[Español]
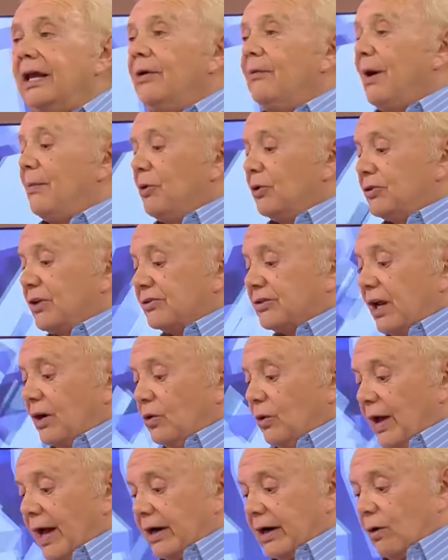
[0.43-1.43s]
Y vamos a
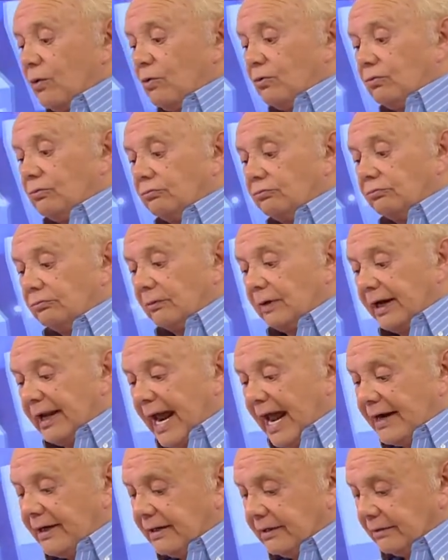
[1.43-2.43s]
saludar a un
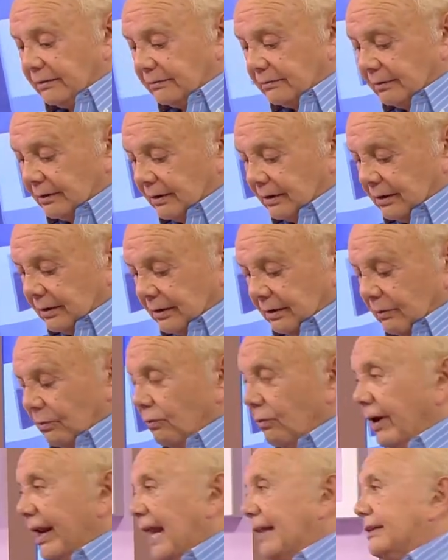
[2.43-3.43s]
gran,
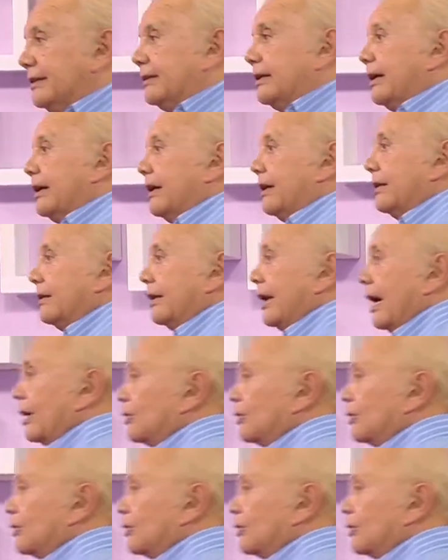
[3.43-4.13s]
un grande de